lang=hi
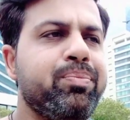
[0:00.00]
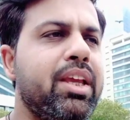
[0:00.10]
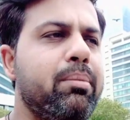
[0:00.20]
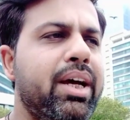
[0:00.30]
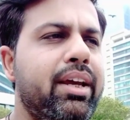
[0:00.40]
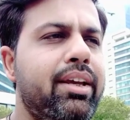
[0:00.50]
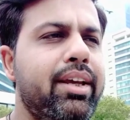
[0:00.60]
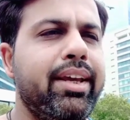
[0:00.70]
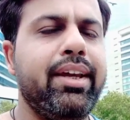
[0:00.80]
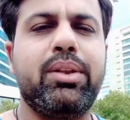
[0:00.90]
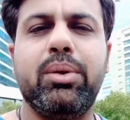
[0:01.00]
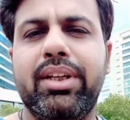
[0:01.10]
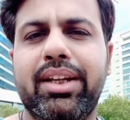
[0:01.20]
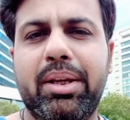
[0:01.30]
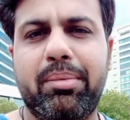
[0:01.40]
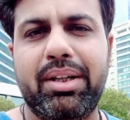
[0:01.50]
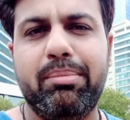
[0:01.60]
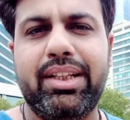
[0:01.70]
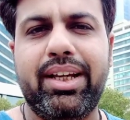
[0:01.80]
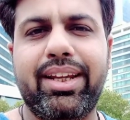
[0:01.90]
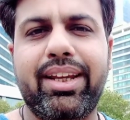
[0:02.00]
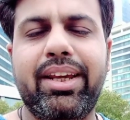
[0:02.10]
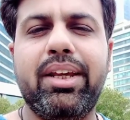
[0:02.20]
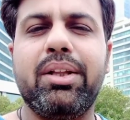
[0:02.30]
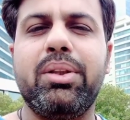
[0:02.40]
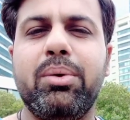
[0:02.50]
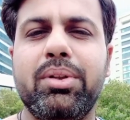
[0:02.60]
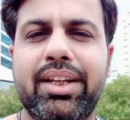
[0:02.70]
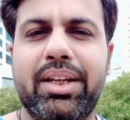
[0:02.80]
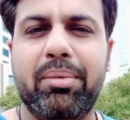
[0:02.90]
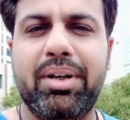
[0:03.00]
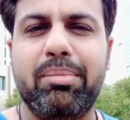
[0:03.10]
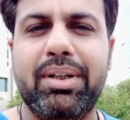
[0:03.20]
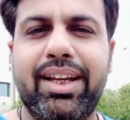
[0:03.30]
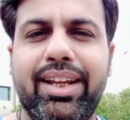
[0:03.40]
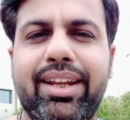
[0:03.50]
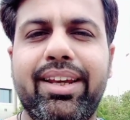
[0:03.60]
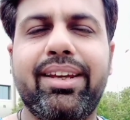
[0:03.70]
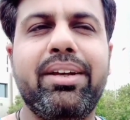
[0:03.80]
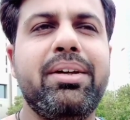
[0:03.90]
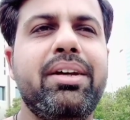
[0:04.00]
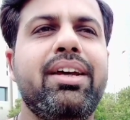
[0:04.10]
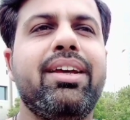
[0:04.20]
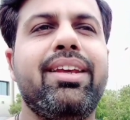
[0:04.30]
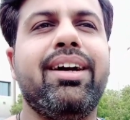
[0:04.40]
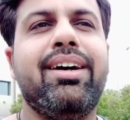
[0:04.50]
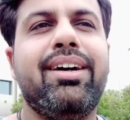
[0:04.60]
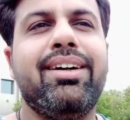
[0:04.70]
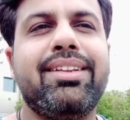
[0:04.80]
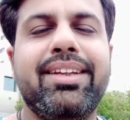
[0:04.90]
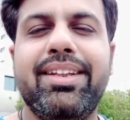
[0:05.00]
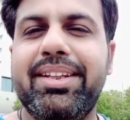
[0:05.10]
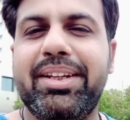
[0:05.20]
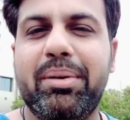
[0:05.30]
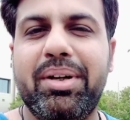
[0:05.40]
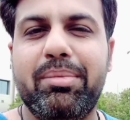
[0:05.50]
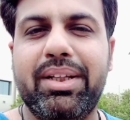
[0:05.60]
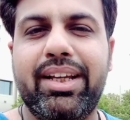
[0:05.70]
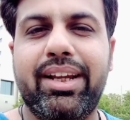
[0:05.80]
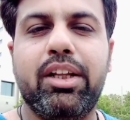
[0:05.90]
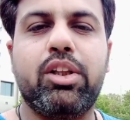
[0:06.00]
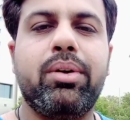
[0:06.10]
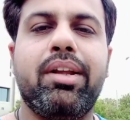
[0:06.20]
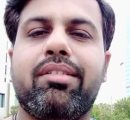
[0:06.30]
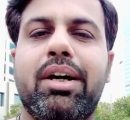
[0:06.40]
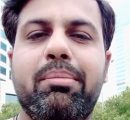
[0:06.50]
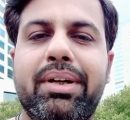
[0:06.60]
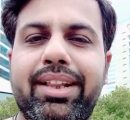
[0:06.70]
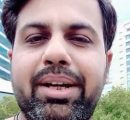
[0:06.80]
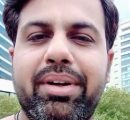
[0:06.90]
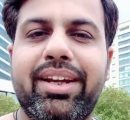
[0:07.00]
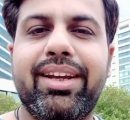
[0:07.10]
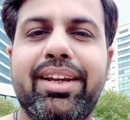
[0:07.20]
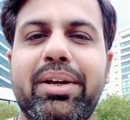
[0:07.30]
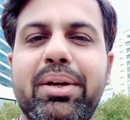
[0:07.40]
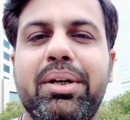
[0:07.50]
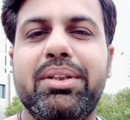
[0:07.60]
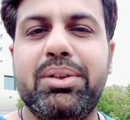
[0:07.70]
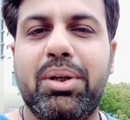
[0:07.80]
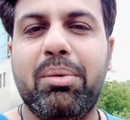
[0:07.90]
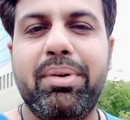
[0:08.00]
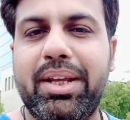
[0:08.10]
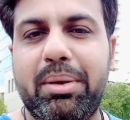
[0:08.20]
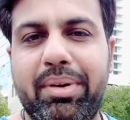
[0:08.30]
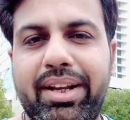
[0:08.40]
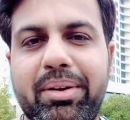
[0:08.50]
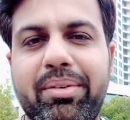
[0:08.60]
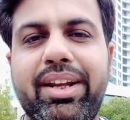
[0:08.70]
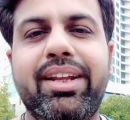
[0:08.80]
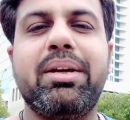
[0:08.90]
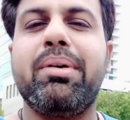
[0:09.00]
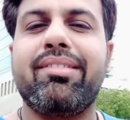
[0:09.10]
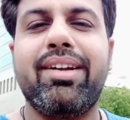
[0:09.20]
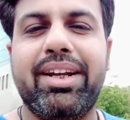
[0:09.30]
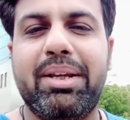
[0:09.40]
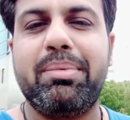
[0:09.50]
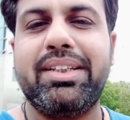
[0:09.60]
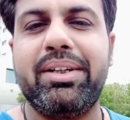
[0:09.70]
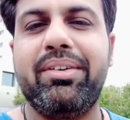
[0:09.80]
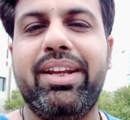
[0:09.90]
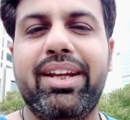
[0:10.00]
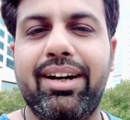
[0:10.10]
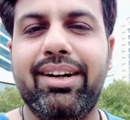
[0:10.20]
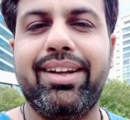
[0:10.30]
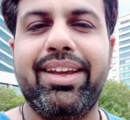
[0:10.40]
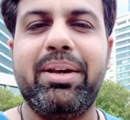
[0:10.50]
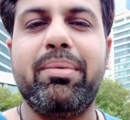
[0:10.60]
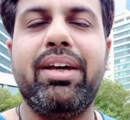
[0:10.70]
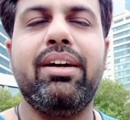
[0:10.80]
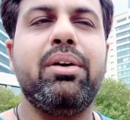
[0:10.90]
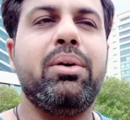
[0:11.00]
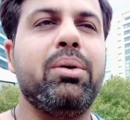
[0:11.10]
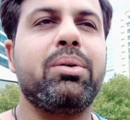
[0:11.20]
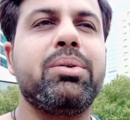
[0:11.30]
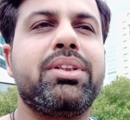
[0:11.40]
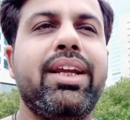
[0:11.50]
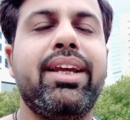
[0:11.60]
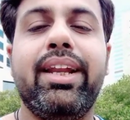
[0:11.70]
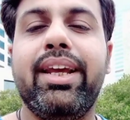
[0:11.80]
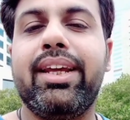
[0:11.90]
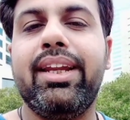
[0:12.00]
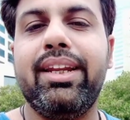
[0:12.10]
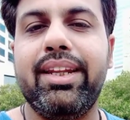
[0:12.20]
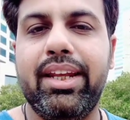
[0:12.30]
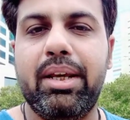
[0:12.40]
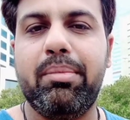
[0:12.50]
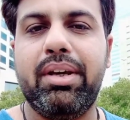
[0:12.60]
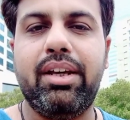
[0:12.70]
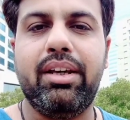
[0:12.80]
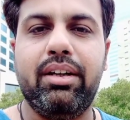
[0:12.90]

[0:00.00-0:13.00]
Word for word: कि भाई एक दो दिन के बाद बताएंगे या दो दिन के बाद बताएंगे या तीन दिन के बाद बताएंगे तो इसका मतलब है कि जॉब नहीं मिलने वाली ये बस आगे पीछे वाली का गेम है और कुछ नहीं है लेकिन ये मैं